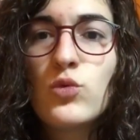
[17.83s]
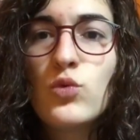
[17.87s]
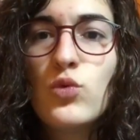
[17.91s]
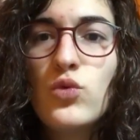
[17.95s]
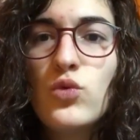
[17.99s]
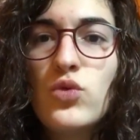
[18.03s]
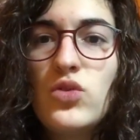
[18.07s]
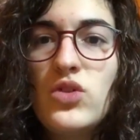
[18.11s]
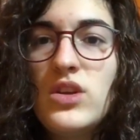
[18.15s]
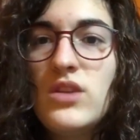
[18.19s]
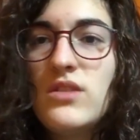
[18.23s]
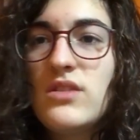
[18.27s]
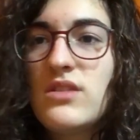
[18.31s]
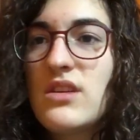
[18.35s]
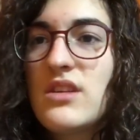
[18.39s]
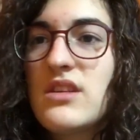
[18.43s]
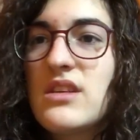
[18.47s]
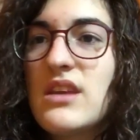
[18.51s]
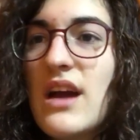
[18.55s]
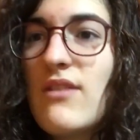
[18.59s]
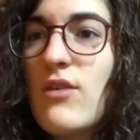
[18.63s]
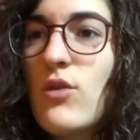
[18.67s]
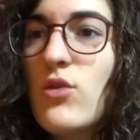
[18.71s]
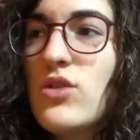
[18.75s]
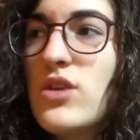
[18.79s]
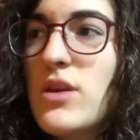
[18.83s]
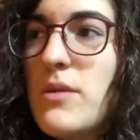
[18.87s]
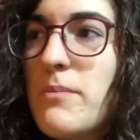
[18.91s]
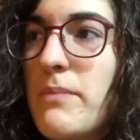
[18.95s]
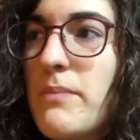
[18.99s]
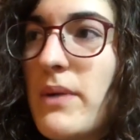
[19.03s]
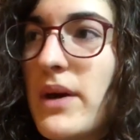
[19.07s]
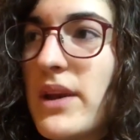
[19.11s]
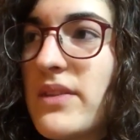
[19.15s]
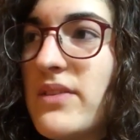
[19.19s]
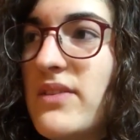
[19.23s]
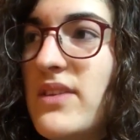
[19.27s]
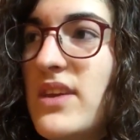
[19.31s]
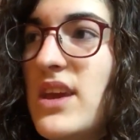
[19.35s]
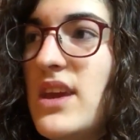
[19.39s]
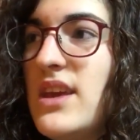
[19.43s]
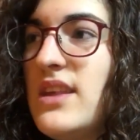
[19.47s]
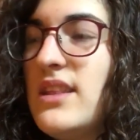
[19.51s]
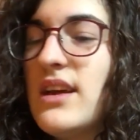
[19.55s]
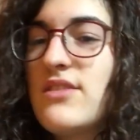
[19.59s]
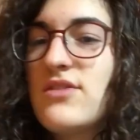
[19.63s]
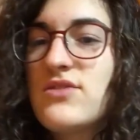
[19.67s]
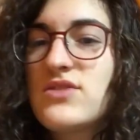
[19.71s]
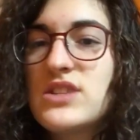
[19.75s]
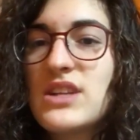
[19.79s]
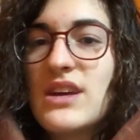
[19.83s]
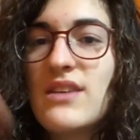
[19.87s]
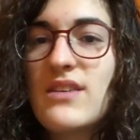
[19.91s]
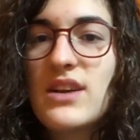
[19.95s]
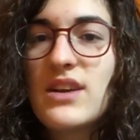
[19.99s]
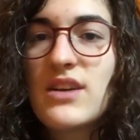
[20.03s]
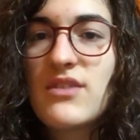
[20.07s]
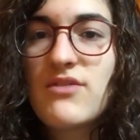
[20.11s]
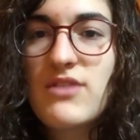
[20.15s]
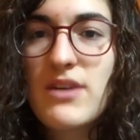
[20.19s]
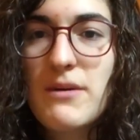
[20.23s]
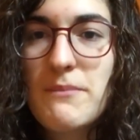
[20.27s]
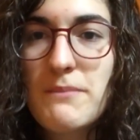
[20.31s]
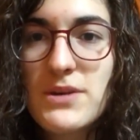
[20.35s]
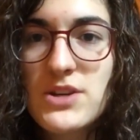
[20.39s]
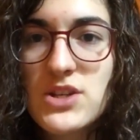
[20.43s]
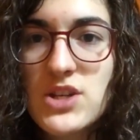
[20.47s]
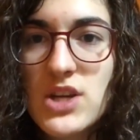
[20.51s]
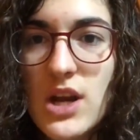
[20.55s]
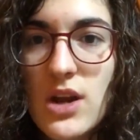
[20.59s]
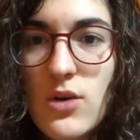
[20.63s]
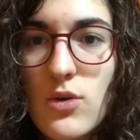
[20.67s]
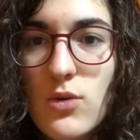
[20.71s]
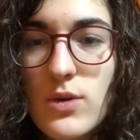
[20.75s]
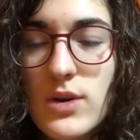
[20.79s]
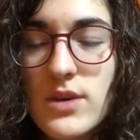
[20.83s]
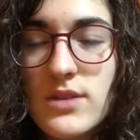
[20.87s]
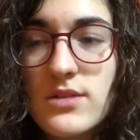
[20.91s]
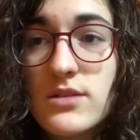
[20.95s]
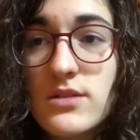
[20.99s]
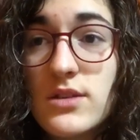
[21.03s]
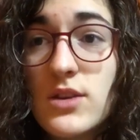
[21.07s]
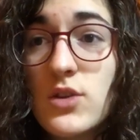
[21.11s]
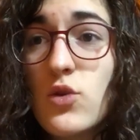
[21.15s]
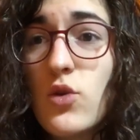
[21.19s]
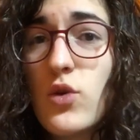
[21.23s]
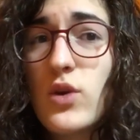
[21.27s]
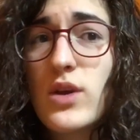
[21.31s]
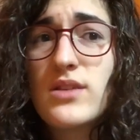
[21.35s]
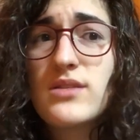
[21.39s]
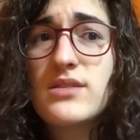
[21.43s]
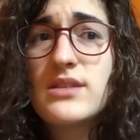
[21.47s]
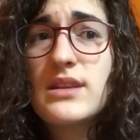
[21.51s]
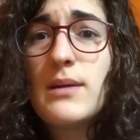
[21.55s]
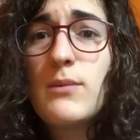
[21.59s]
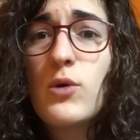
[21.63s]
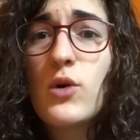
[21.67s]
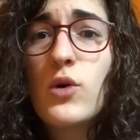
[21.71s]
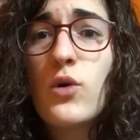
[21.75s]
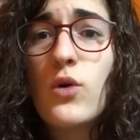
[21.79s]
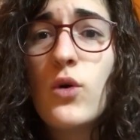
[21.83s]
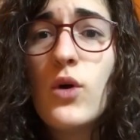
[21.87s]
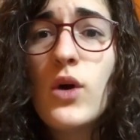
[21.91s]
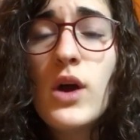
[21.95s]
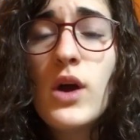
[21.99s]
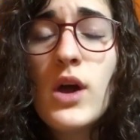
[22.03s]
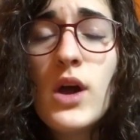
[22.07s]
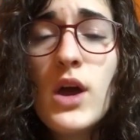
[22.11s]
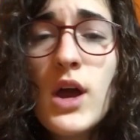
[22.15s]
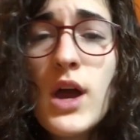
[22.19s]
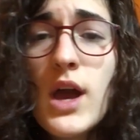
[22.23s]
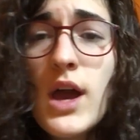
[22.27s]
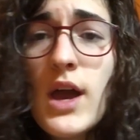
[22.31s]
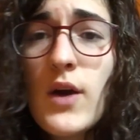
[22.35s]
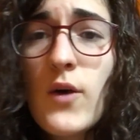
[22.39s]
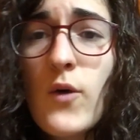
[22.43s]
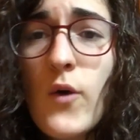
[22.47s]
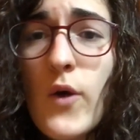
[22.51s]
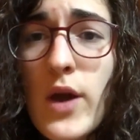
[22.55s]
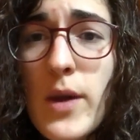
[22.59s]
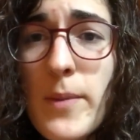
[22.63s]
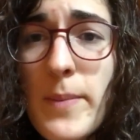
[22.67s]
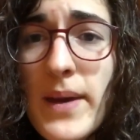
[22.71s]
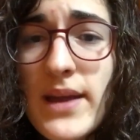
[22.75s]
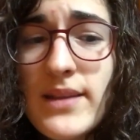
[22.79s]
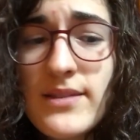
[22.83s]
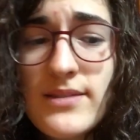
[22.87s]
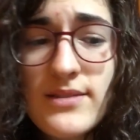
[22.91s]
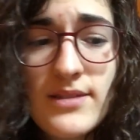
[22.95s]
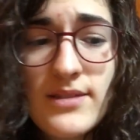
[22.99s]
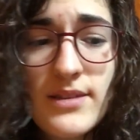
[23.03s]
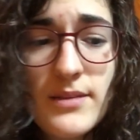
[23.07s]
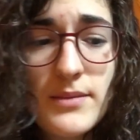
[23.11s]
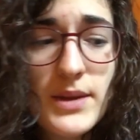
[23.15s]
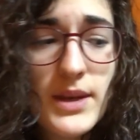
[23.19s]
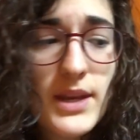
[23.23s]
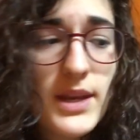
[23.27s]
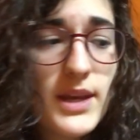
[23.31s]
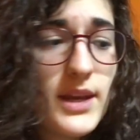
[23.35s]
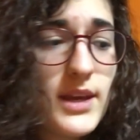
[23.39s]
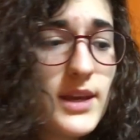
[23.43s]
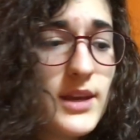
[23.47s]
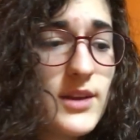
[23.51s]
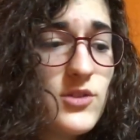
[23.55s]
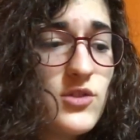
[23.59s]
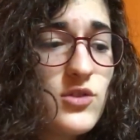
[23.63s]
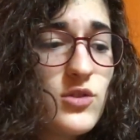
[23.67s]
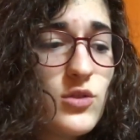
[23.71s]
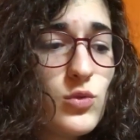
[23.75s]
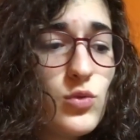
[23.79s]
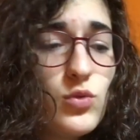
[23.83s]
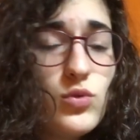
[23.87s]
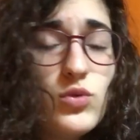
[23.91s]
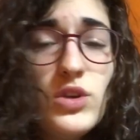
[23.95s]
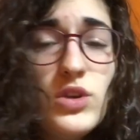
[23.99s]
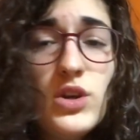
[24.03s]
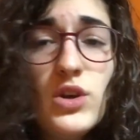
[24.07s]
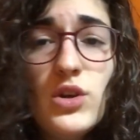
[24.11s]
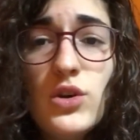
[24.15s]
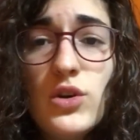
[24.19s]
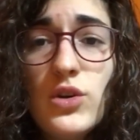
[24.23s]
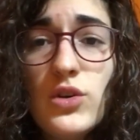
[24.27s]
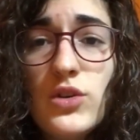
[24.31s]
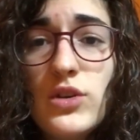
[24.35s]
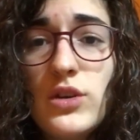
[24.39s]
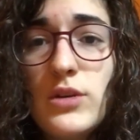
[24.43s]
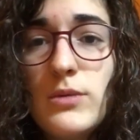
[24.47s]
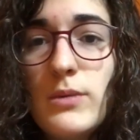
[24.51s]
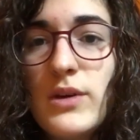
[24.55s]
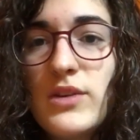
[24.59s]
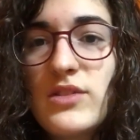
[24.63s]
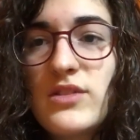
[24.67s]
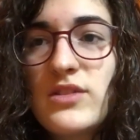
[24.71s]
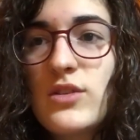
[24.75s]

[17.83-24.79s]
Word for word: tutti, segnava ogni partita, stavano a far macello questi, noi che stavamo con con le pezze perché ci sono tutti rotti, poi